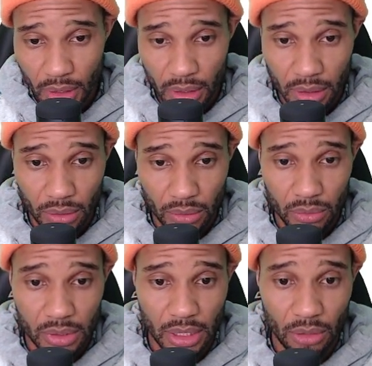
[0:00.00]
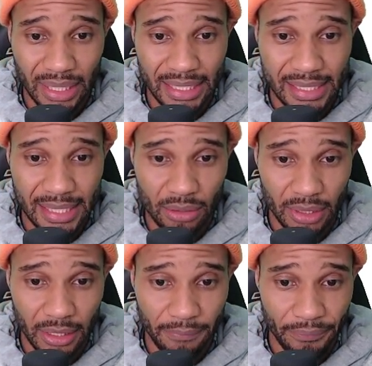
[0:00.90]
Então, se é iguala a zero
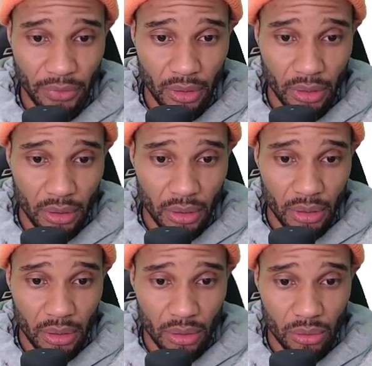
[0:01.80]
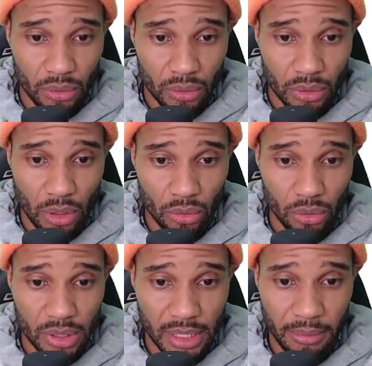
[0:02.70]
aqui
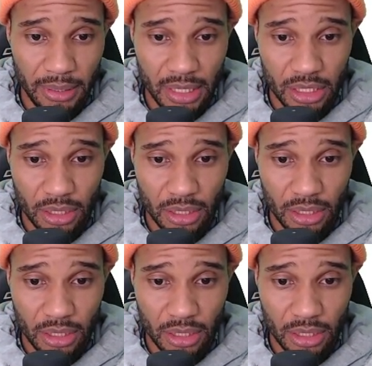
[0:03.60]
calcula o discriminante,